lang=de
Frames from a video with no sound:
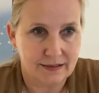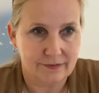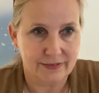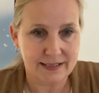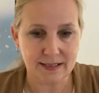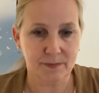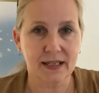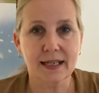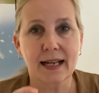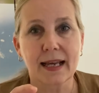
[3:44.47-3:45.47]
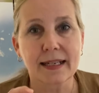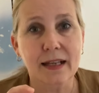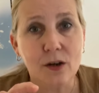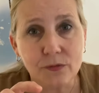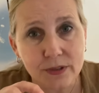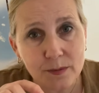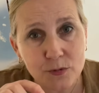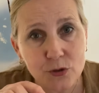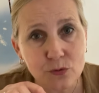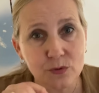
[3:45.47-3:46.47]
wird sie immer kleiner auf ihrem
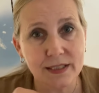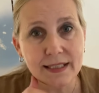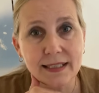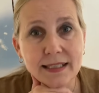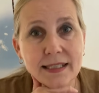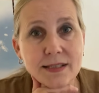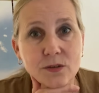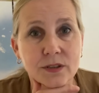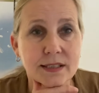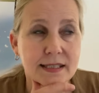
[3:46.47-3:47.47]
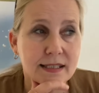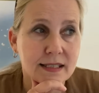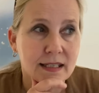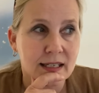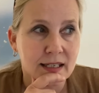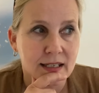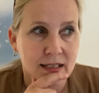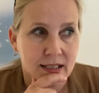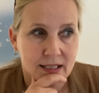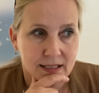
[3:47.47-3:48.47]
Stuhl, die Lies, und sie
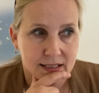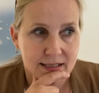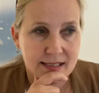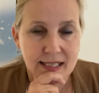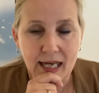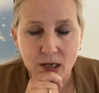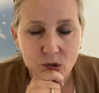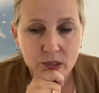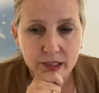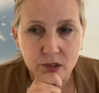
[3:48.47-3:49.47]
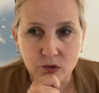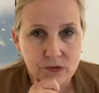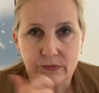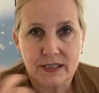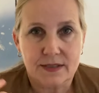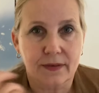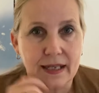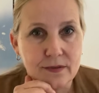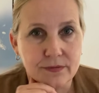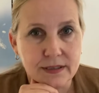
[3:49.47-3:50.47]
ist traurig und
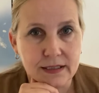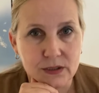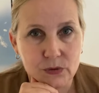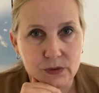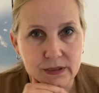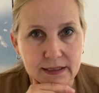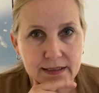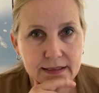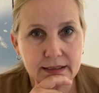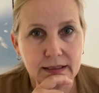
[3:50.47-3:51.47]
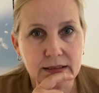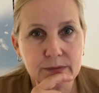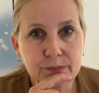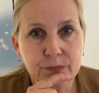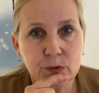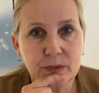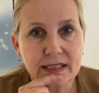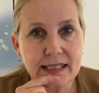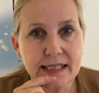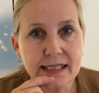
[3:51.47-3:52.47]
verzweifelt natürlich, ja, über
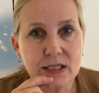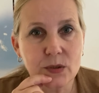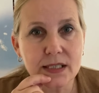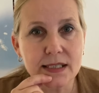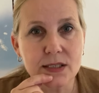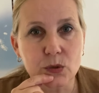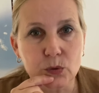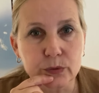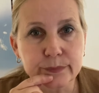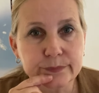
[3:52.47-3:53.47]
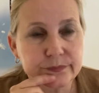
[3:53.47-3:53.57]
diese Situation.